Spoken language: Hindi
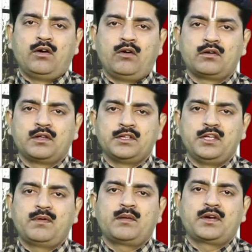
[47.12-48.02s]
और
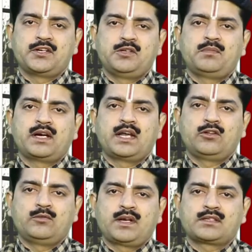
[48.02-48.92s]
जीवन में किसी प्रकार
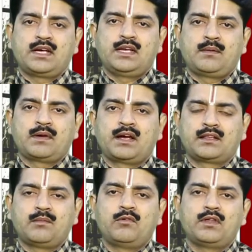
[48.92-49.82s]
की जो परेशानी आपकी
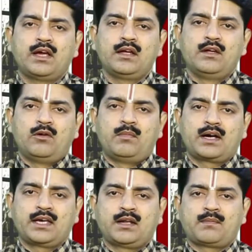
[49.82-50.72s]
खत्म हो जाए माँ
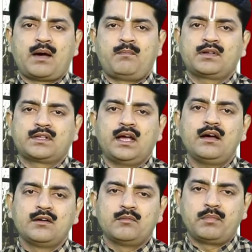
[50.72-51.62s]
की कृपा आप पर सदा
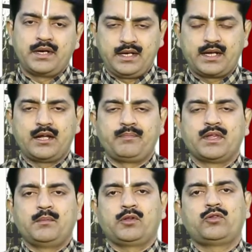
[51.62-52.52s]
बनी रहे
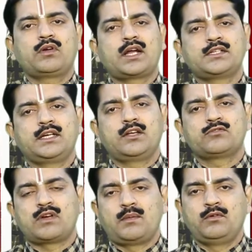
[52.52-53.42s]
मिथुन राशि के जो
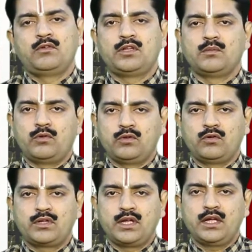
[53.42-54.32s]
स्वामी होते हैं बुद्ध
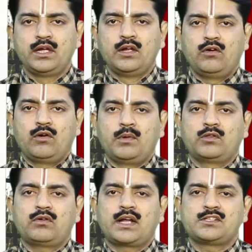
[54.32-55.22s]
होते हैं और
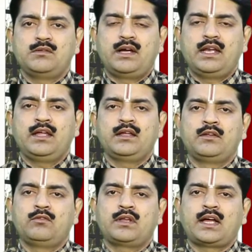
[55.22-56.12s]
मिथुन राशि वाले
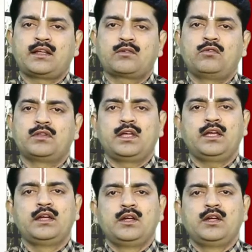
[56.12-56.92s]
जो जातक होते हैं